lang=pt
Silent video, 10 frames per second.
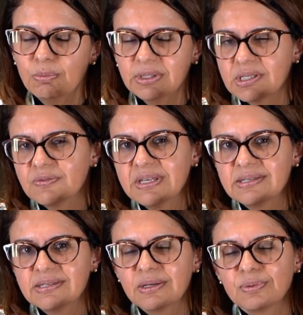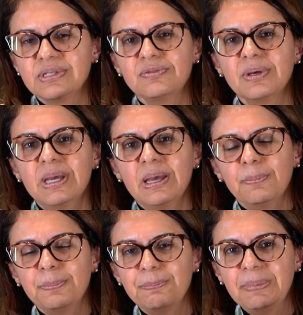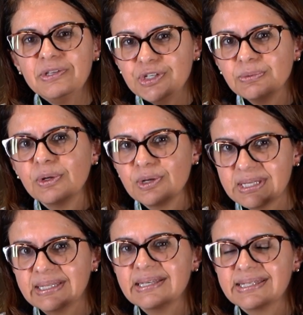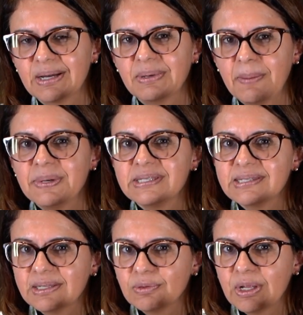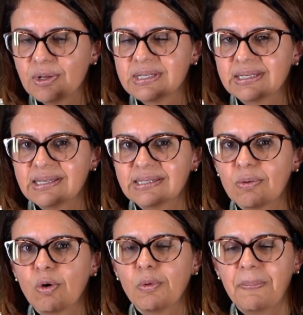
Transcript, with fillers: E muitas vezes, inclusive, pedindo a nossa atenção, né? Precisando da nossa atenção como